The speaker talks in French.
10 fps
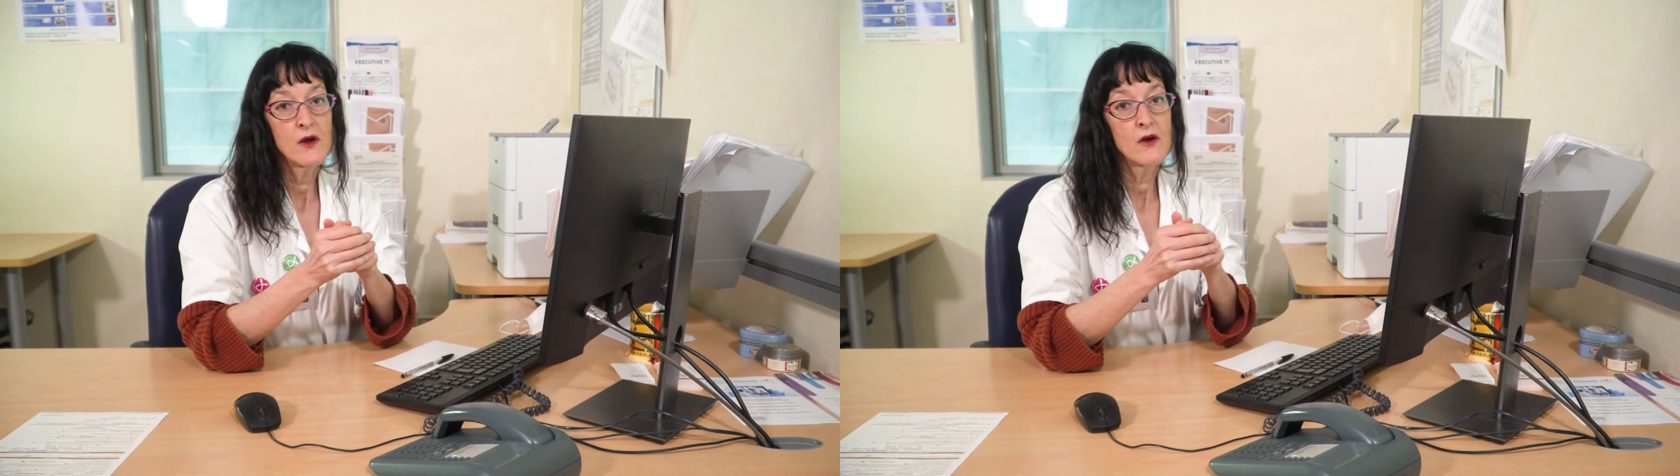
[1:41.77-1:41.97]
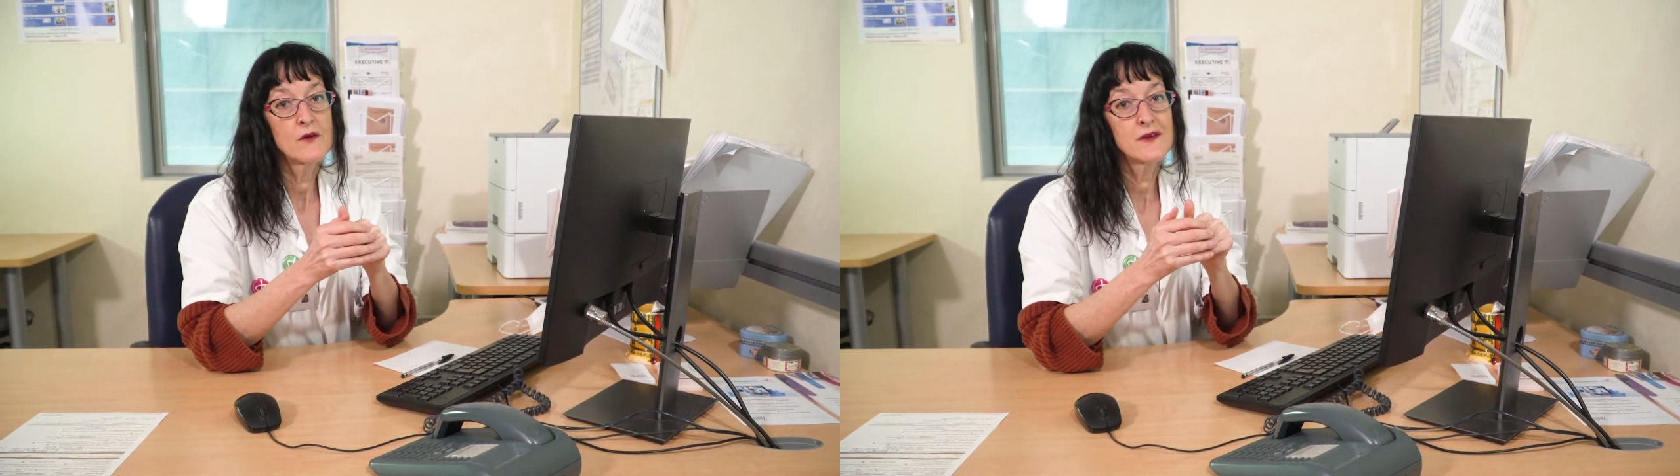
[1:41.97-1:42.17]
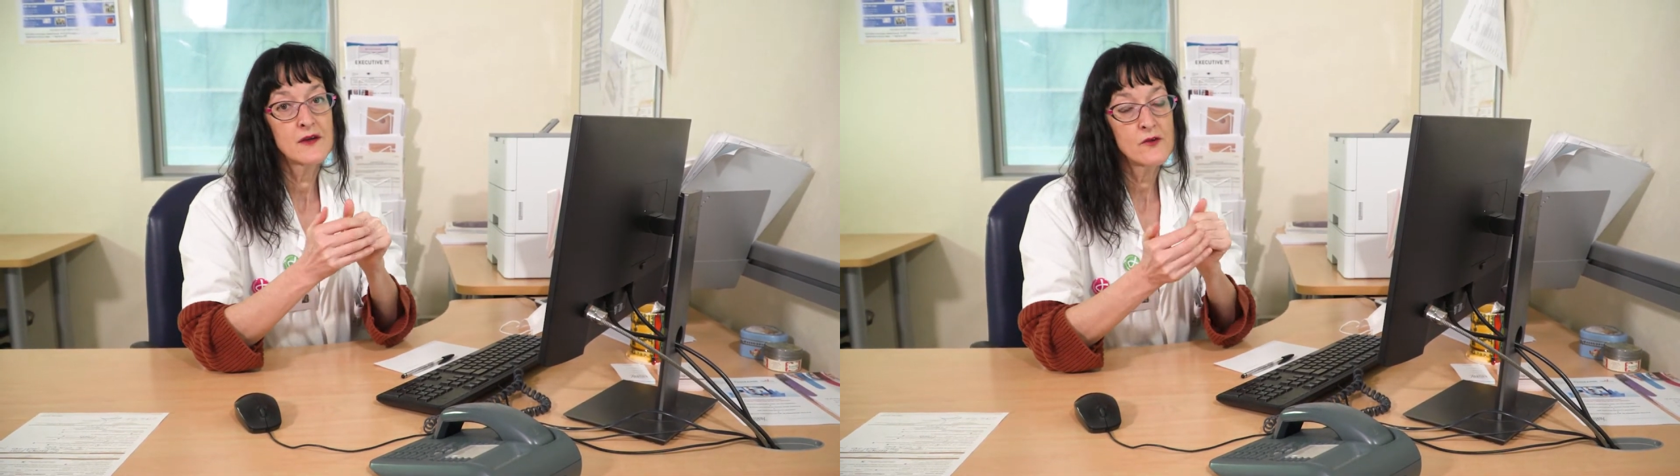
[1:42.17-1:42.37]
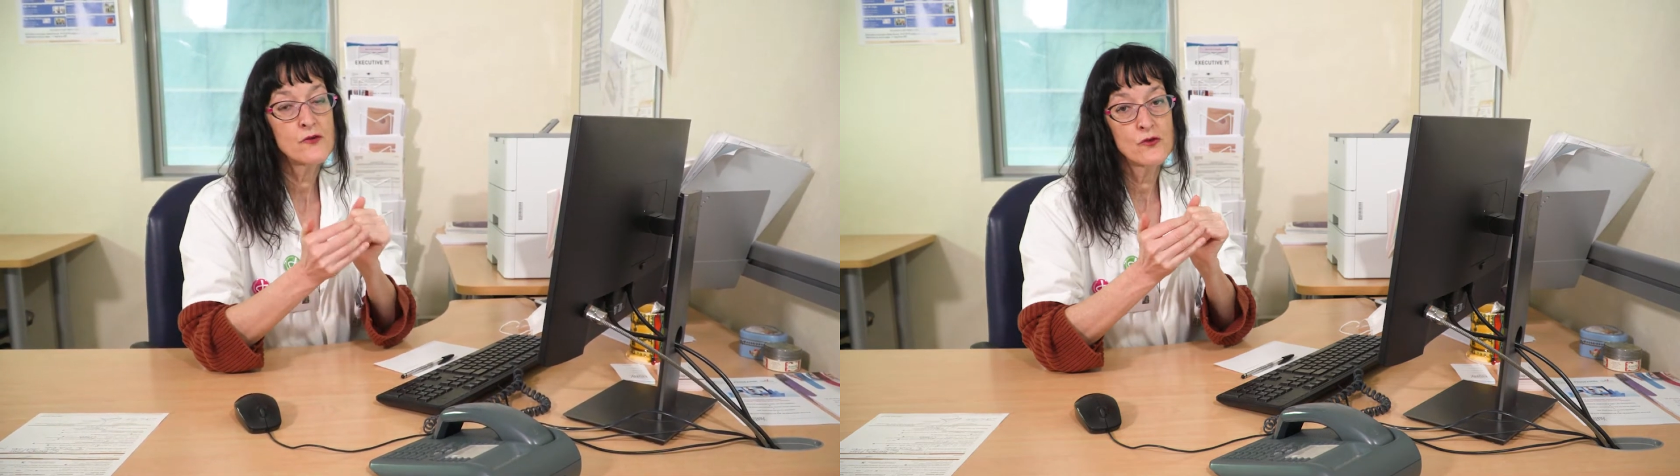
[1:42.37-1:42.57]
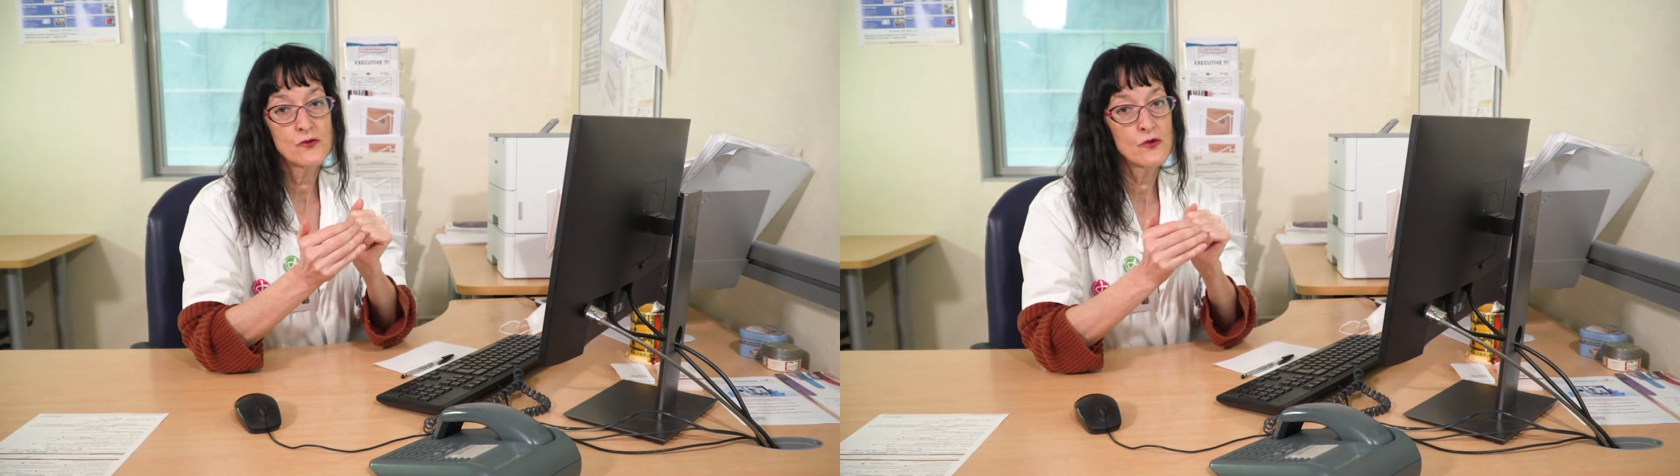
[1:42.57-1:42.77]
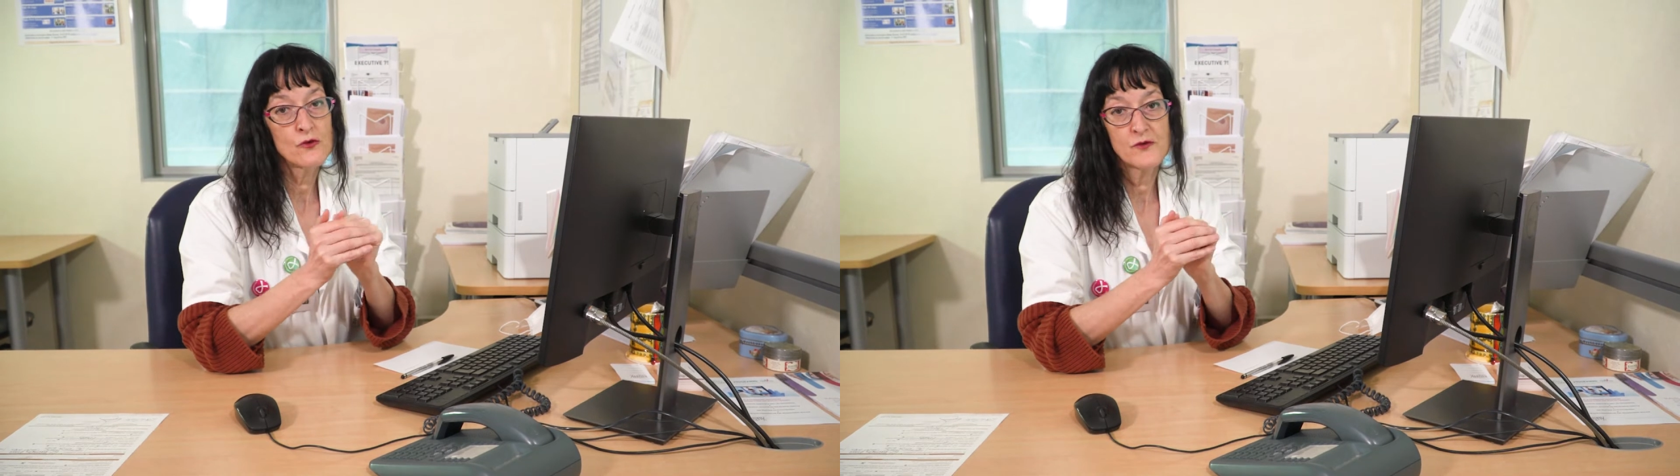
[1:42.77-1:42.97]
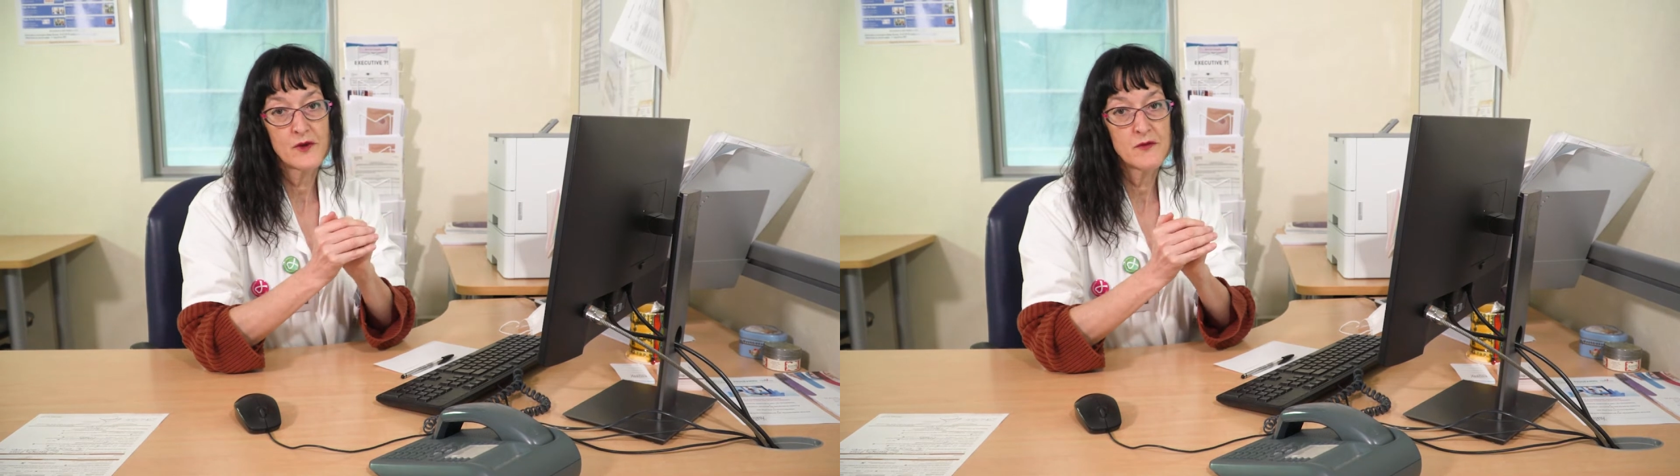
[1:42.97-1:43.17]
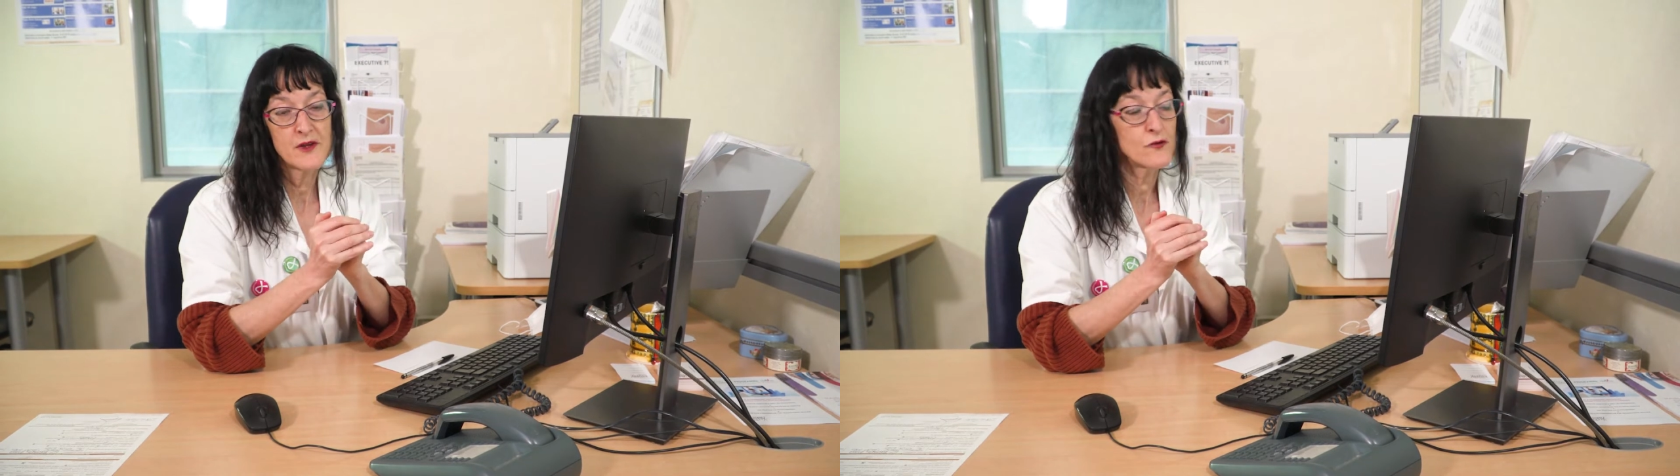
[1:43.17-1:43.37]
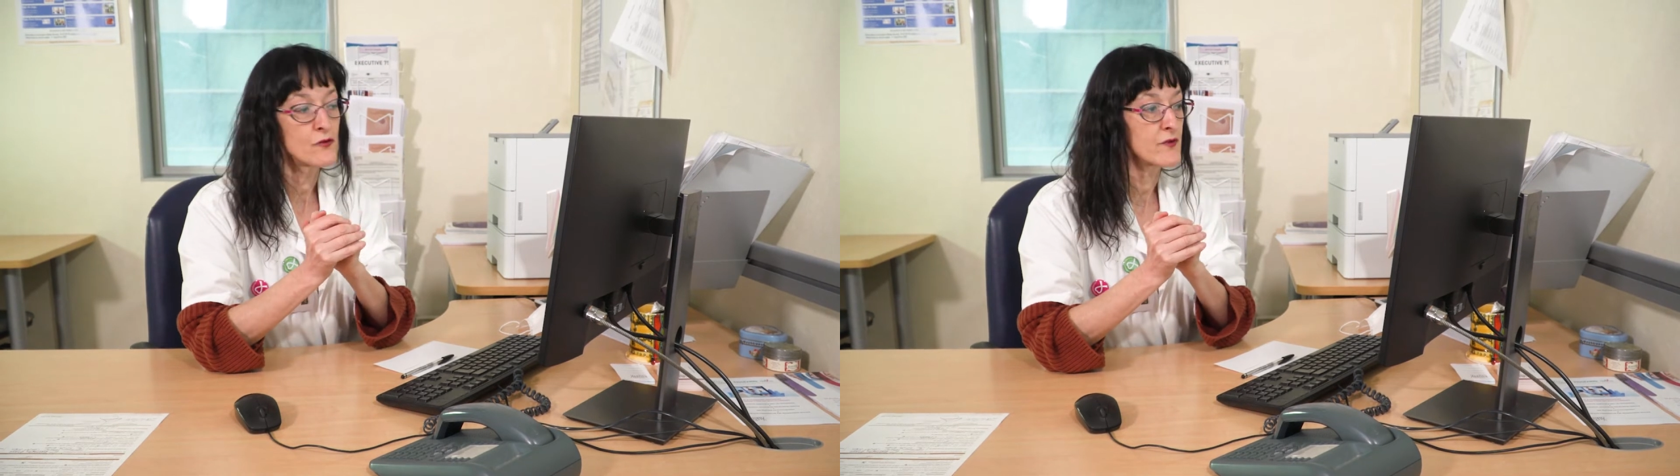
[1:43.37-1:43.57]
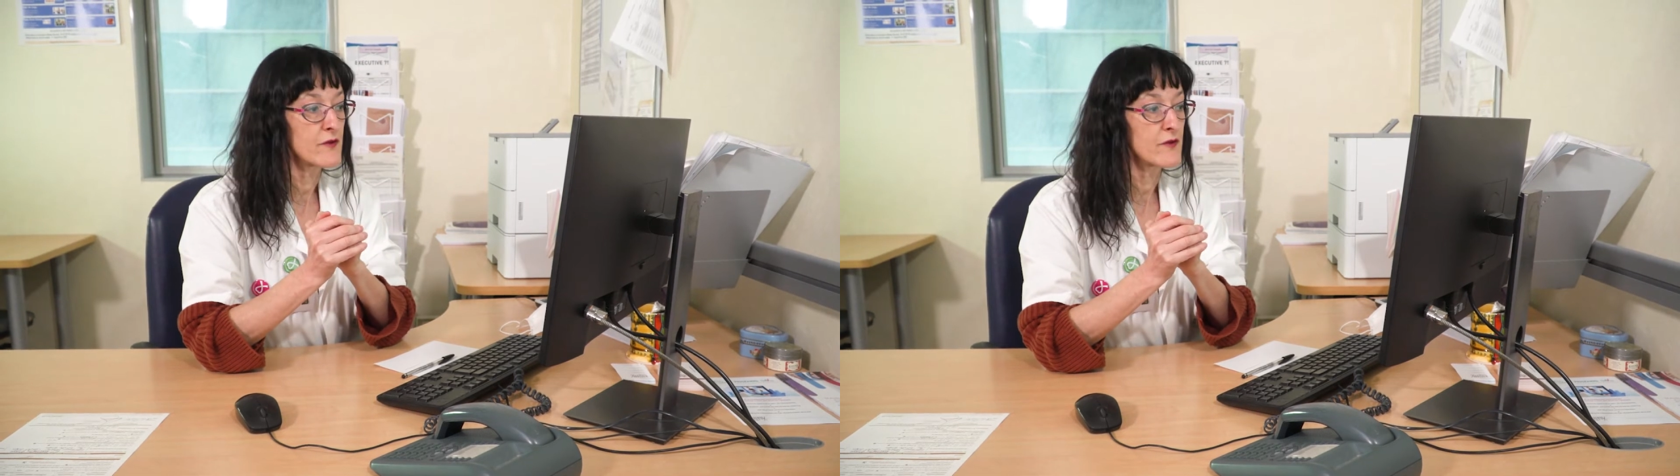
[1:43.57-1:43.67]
euh, des risques de contamination.